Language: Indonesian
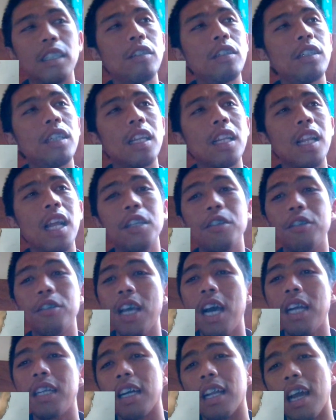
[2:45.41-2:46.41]
Terus yang
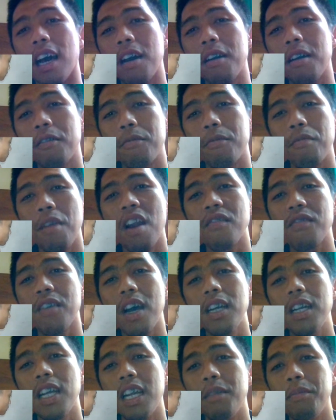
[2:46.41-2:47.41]
selanjutnya adalah
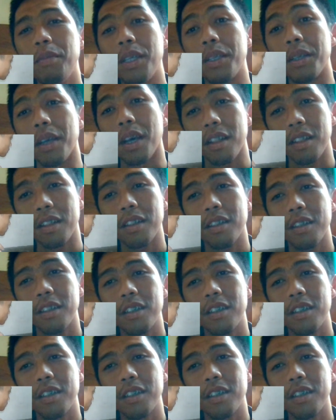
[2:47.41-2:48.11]
manfaat dari pijat